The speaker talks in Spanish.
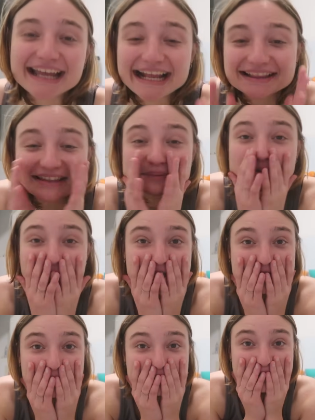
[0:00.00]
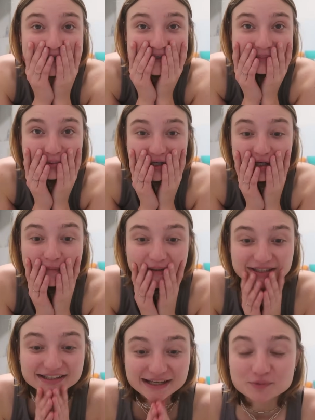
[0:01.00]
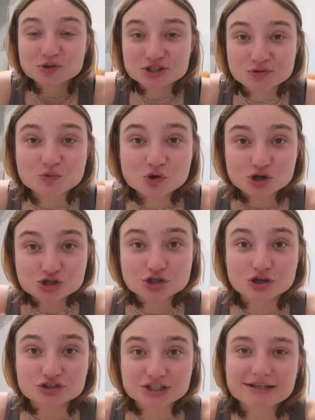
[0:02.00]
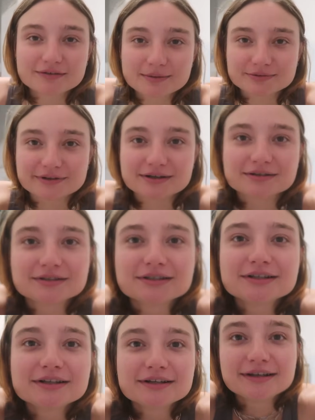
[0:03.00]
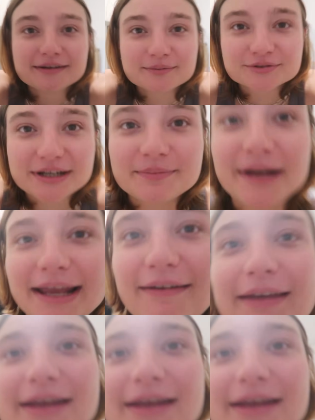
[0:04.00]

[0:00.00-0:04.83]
el trípode, chicos, el trípode es lo más triste del mundo. Es un rollo de cocina, les voy a mostrar. Les voy a mostrar para que